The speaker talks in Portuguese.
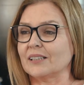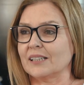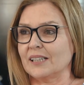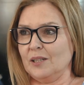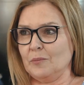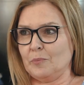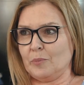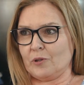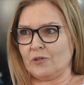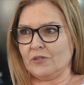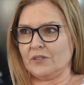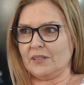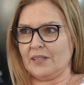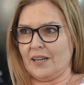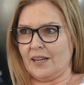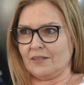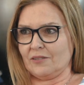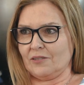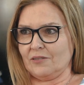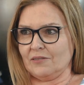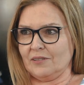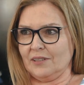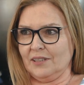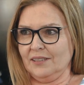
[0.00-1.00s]
aquele
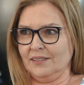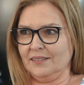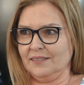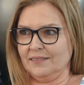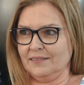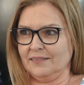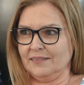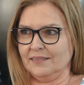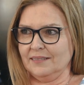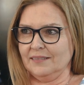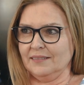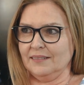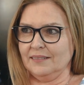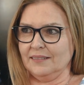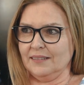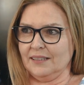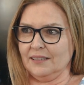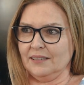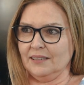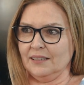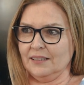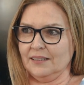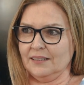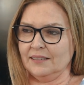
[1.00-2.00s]
processo, né?
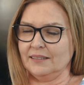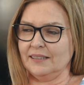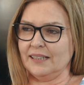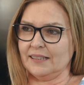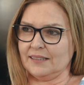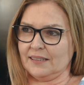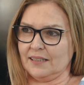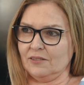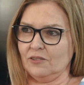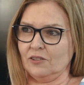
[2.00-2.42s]
Na, na, nessa